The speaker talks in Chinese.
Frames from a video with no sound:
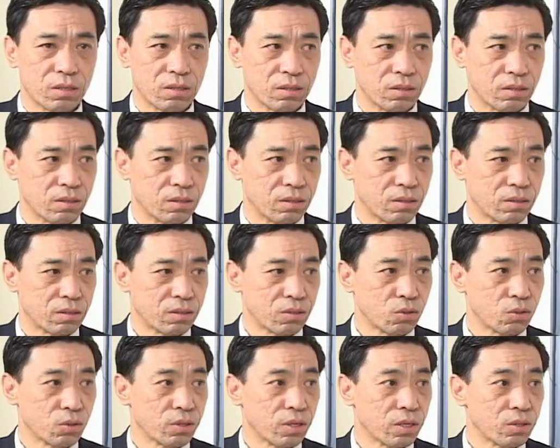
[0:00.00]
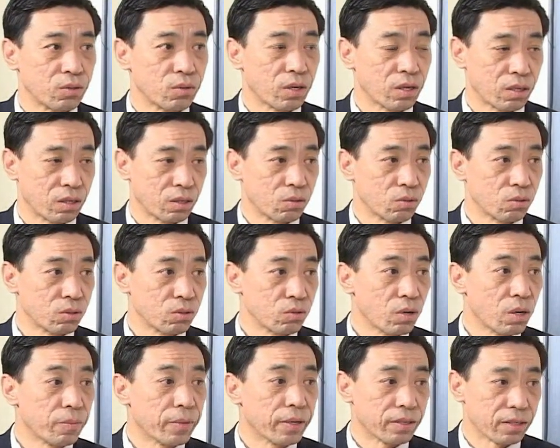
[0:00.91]
呃，积水潭医院合
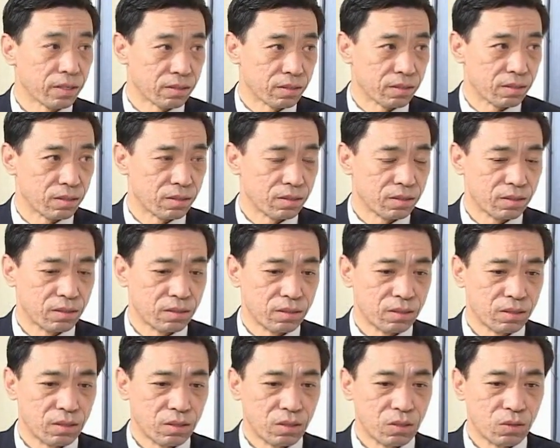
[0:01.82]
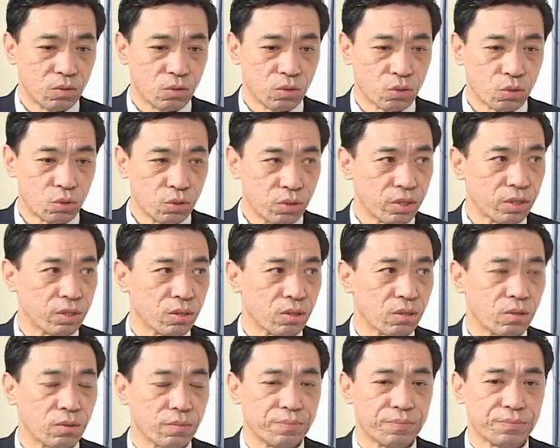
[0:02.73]
同医院吧，当时，我去了
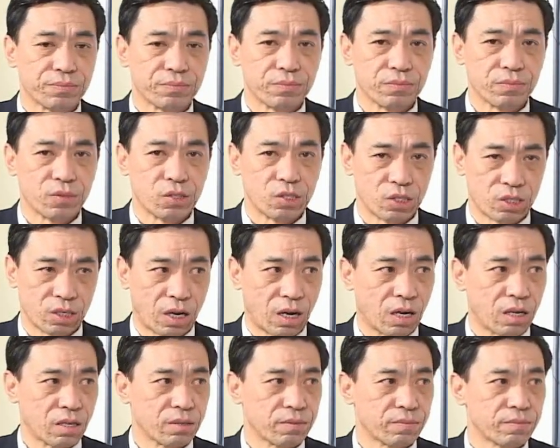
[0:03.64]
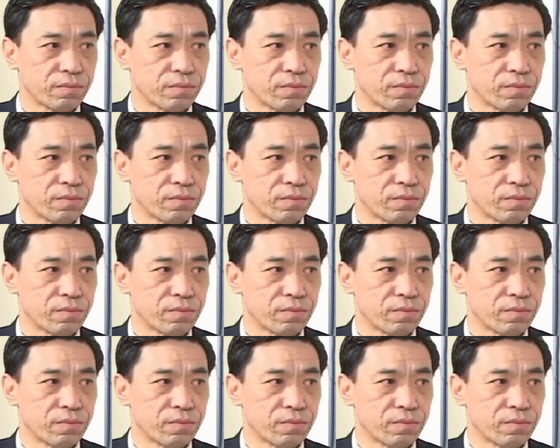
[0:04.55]
以后，一查，